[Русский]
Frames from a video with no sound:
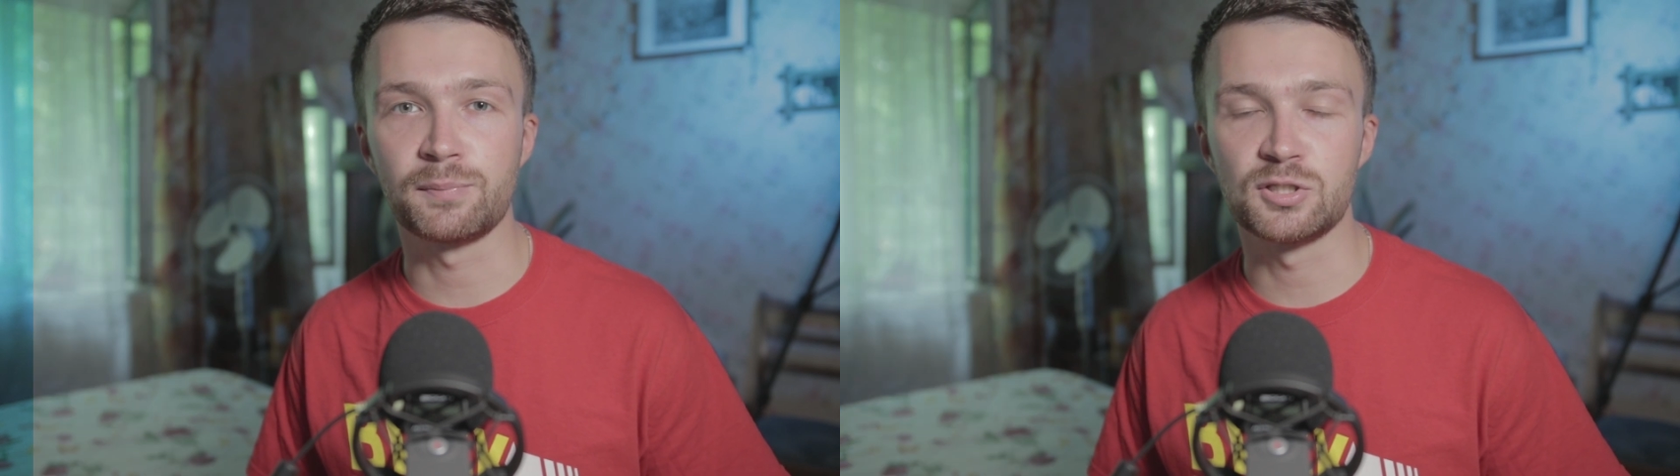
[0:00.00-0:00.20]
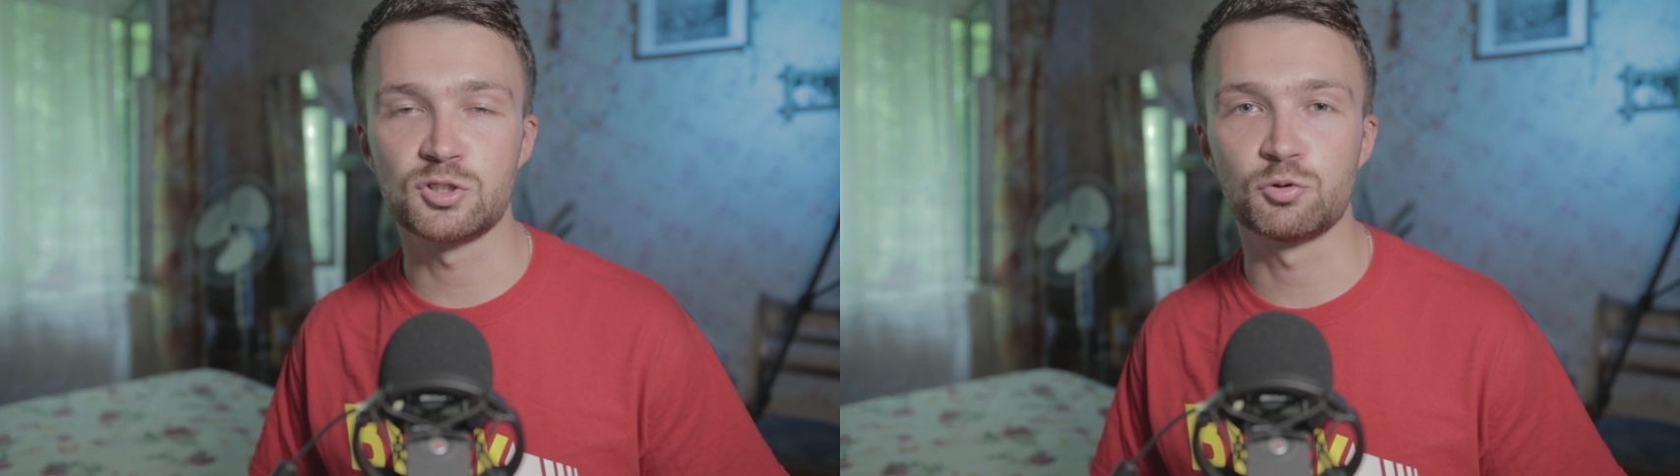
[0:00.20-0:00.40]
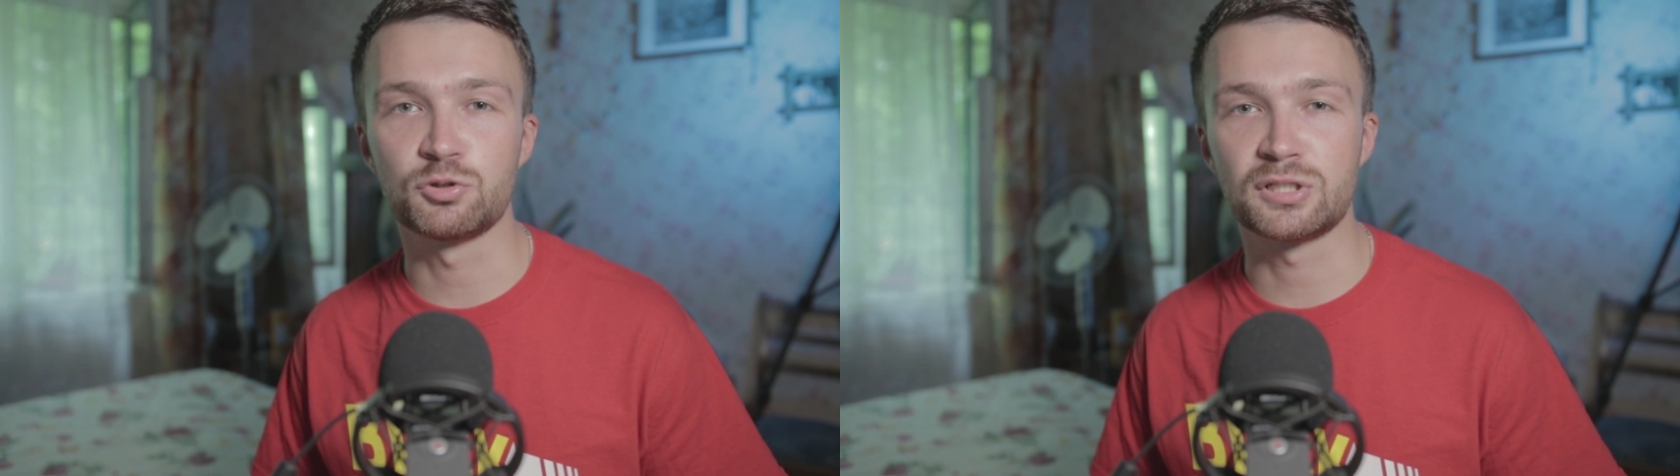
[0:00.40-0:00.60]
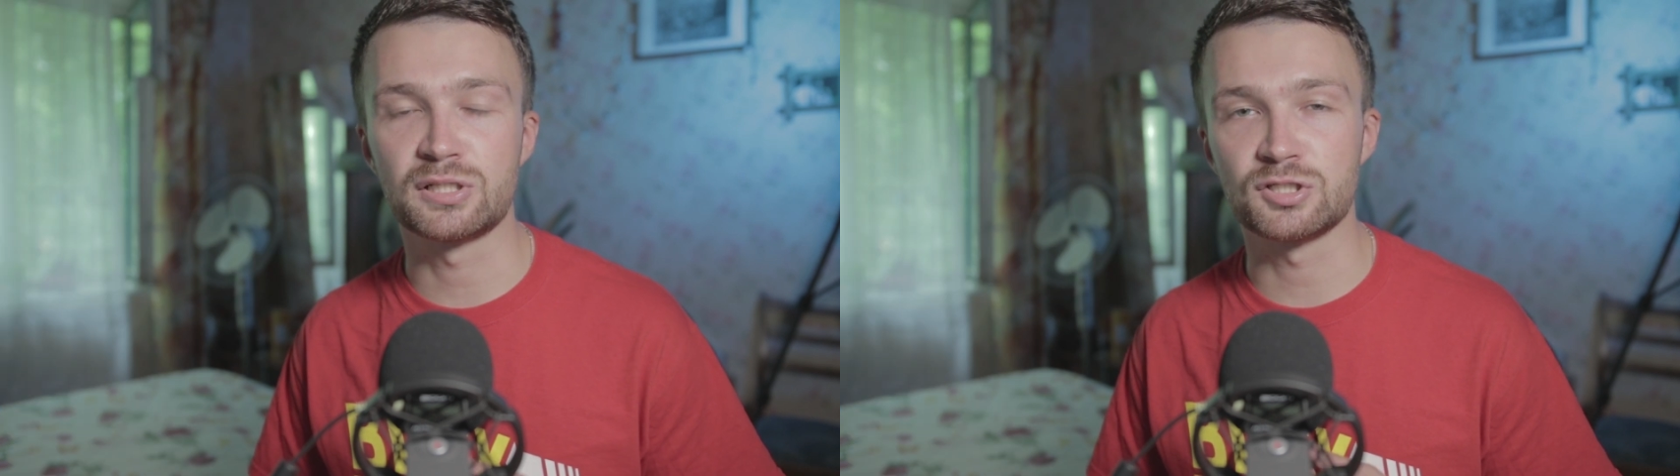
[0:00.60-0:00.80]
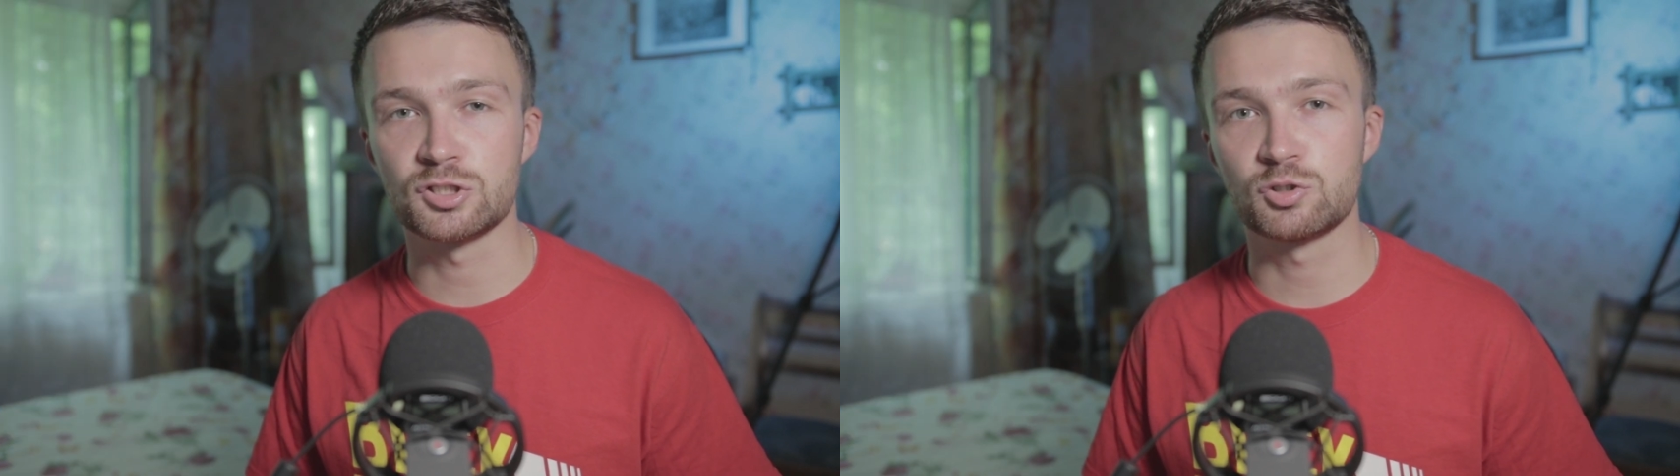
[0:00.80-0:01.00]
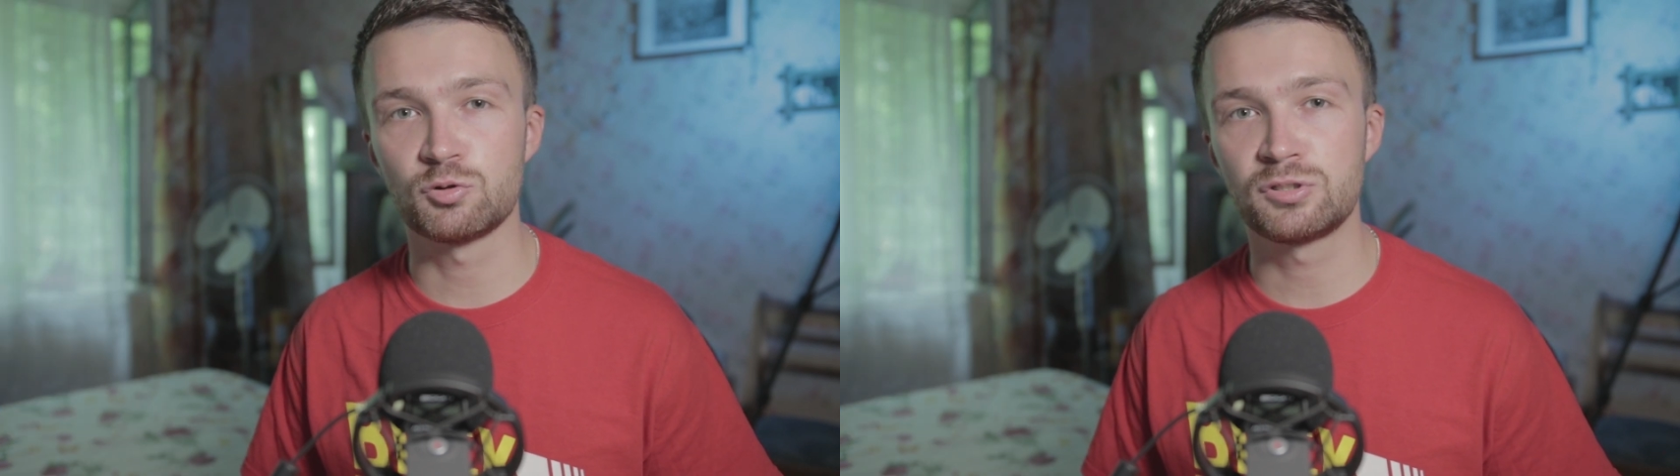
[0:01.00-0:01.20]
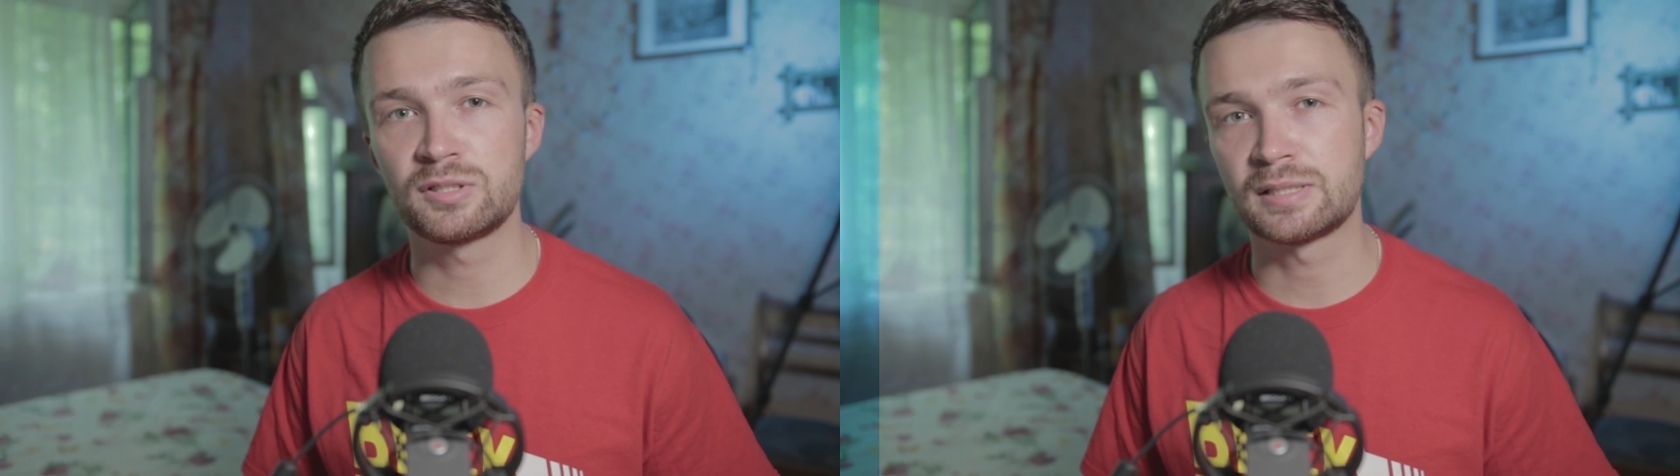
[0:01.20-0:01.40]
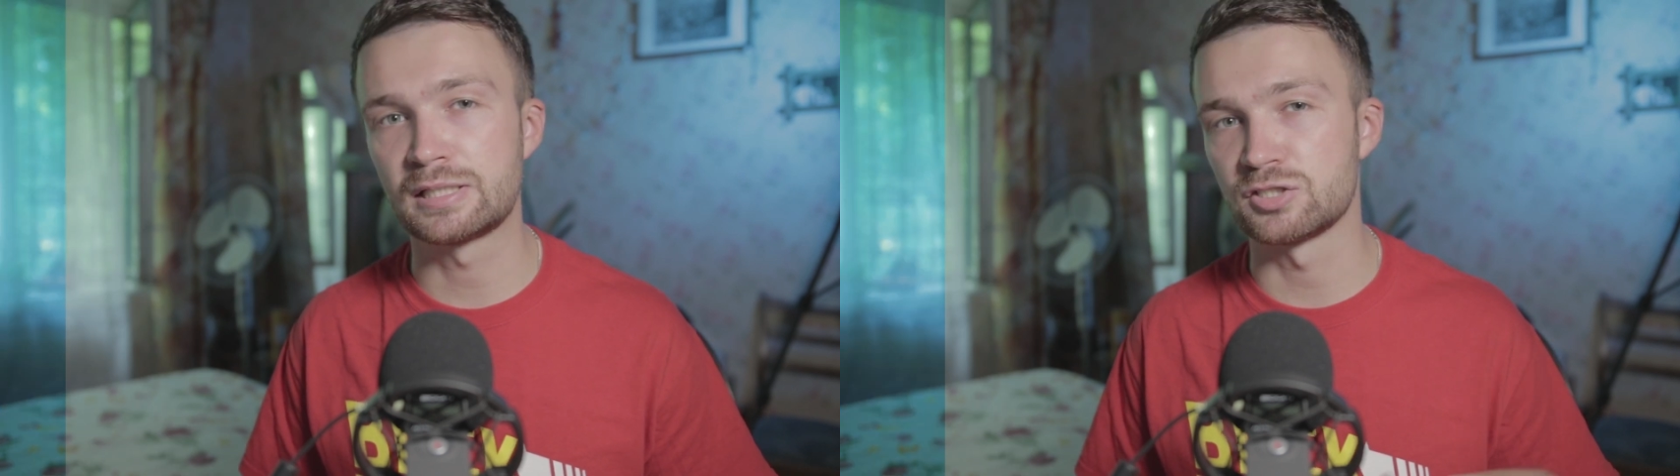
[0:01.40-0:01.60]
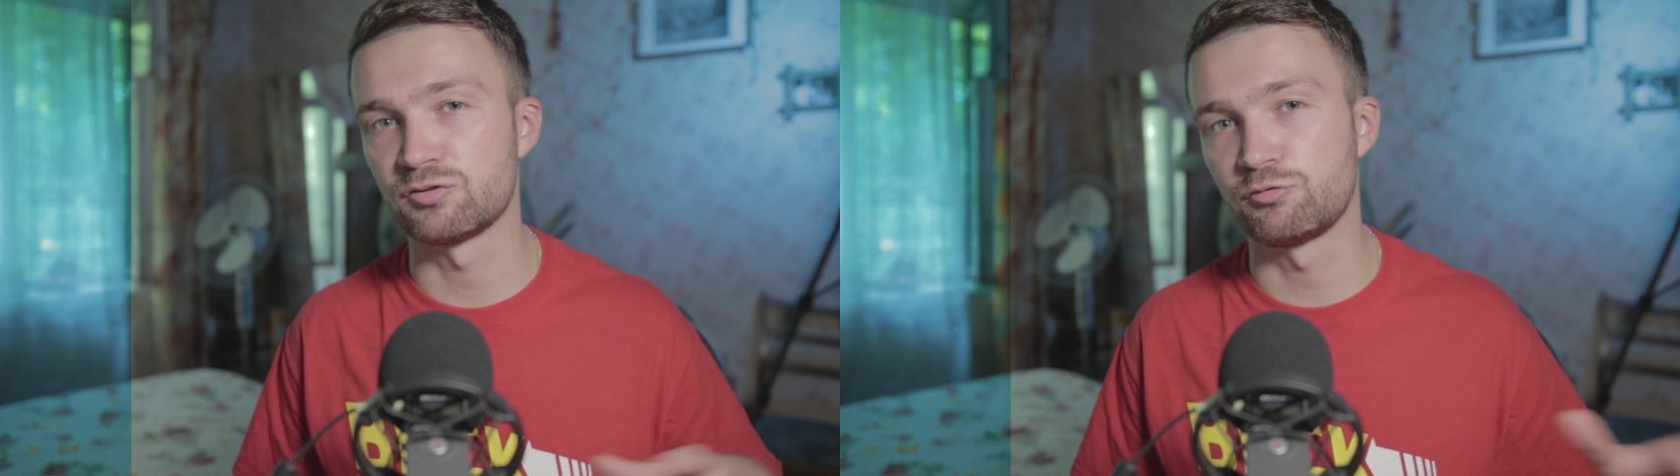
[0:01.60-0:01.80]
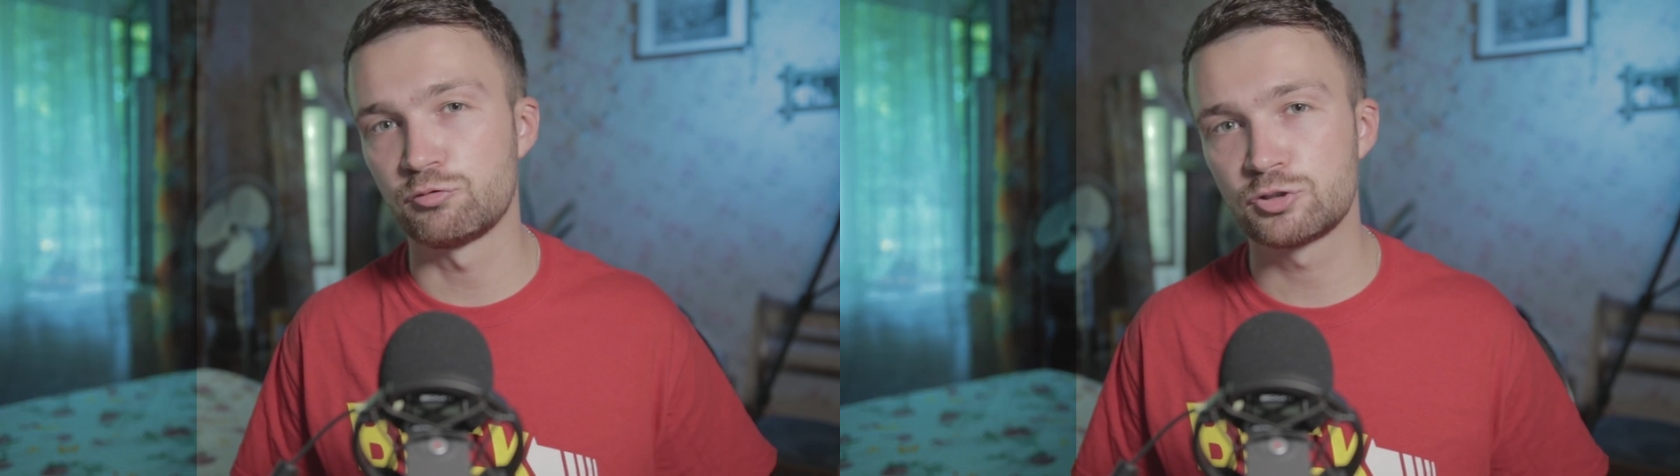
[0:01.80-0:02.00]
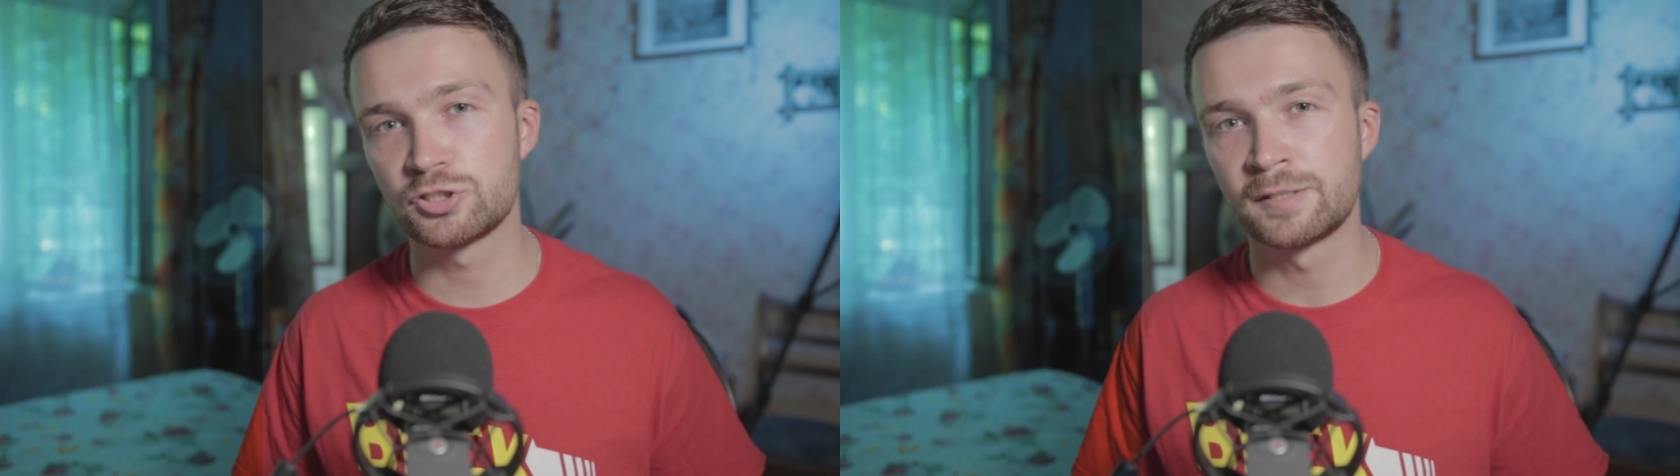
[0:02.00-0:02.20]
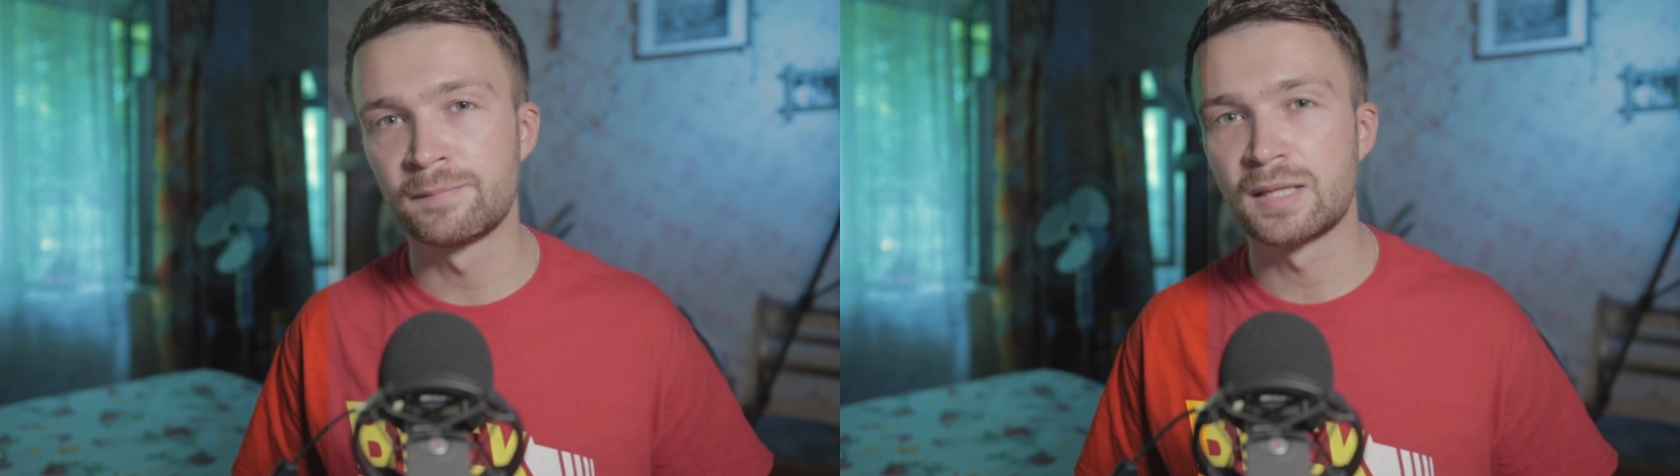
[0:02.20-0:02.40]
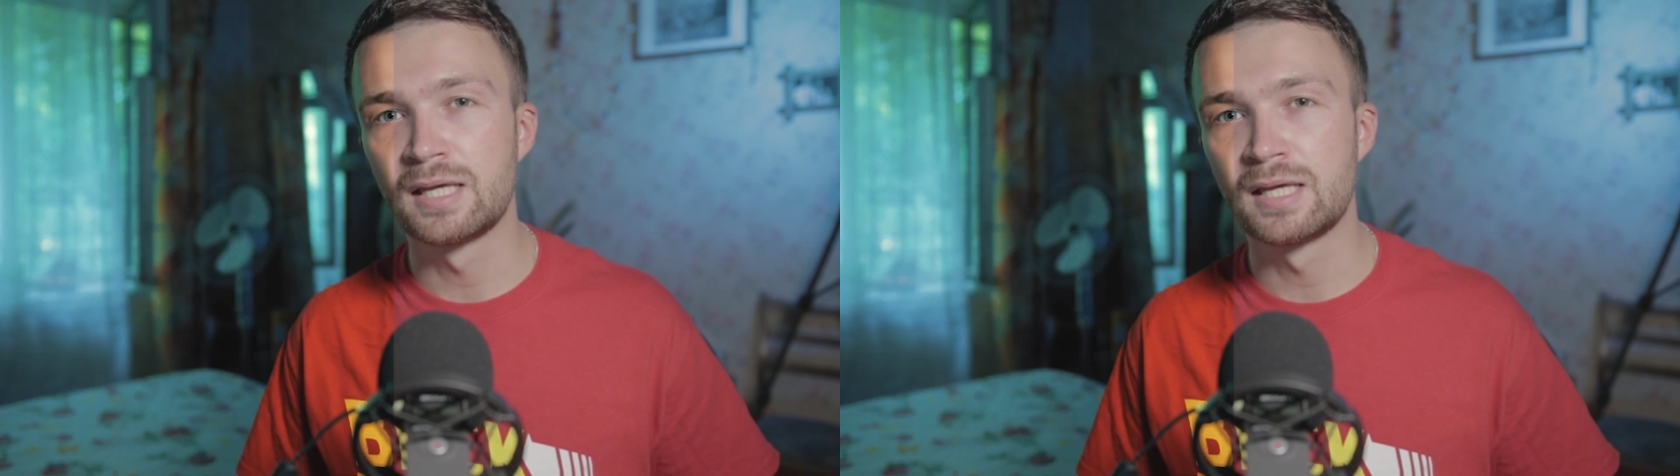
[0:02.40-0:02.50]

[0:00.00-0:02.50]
Panasonic или же Sony, или же Fuji,